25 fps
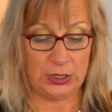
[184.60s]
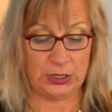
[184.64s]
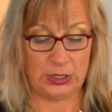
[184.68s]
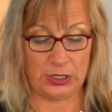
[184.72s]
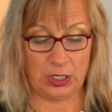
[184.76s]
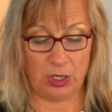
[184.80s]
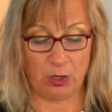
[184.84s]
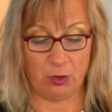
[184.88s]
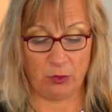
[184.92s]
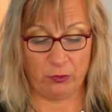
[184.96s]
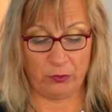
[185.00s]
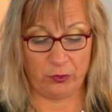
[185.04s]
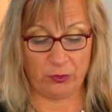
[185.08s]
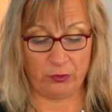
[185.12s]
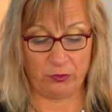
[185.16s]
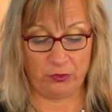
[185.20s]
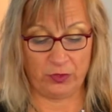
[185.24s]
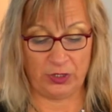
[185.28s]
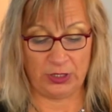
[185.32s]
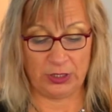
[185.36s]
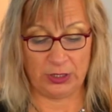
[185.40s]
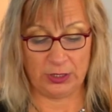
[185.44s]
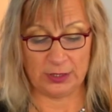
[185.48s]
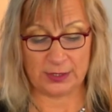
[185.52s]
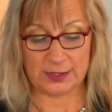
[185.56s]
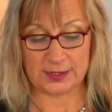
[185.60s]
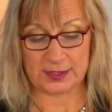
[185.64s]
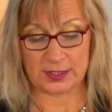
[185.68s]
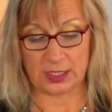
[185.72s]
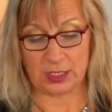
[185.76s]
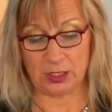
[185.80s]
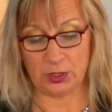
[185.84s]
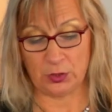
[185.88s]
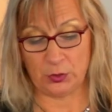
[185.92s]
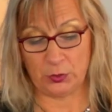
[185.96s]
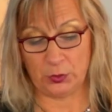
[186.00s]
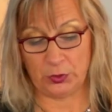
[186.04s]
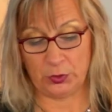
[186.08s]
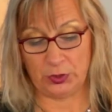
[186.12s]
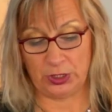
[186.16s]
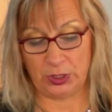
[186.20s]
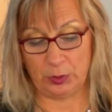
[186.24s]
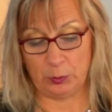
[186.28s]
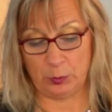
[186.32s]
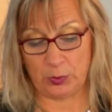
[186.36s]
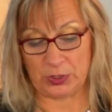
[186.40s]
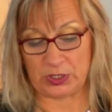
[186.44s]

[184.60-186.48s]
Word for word: die auch von weniger sachkundigen